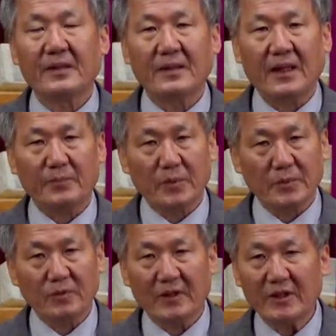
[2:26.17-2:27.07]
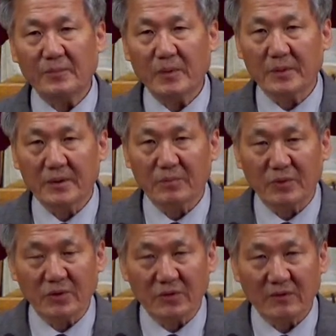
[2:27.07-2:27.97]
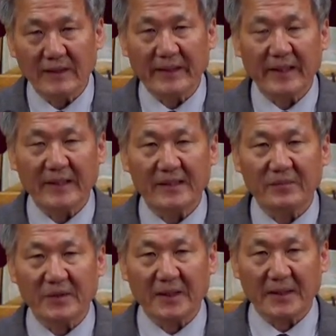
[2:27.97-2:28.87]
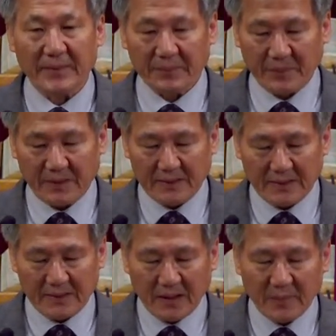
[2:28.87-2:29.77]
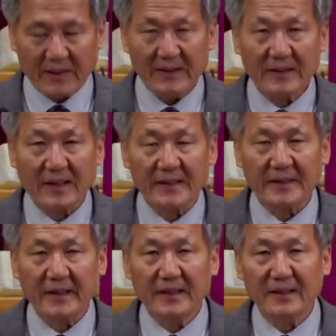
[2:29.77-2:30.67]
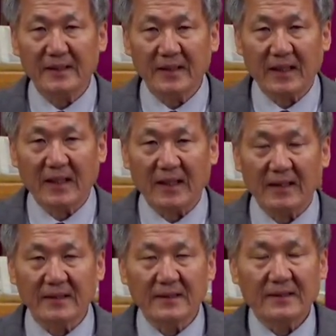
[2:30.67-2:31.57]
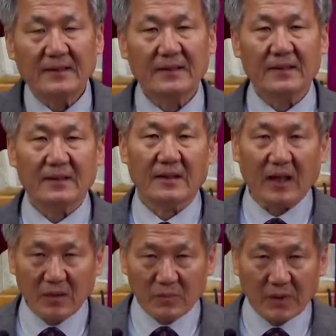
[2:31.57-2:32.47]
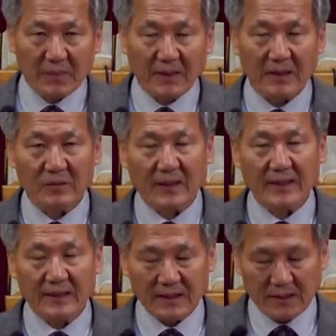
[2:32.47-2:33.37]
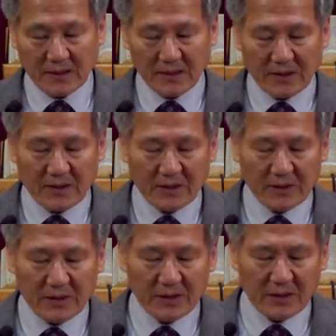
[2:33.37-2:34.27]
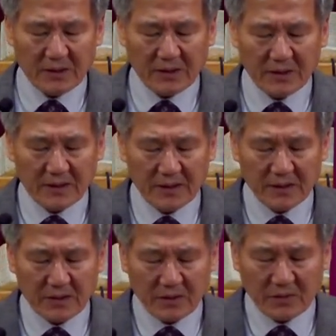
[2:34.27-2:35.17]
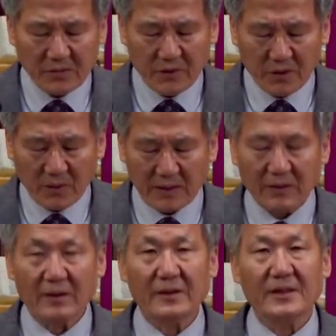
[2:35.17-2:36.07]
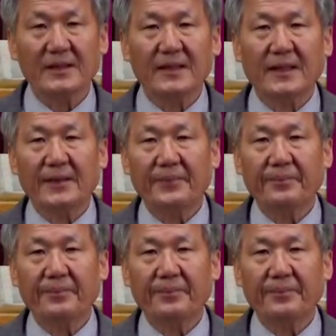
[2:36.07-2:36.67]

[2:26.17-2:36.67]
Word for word: 앞부분과 뒷부분은 무슨 관계가 있습니까? 내 말을 자세히 들으라 하는 당부의 말과 이것이 너희의 위로가 될 것이니라.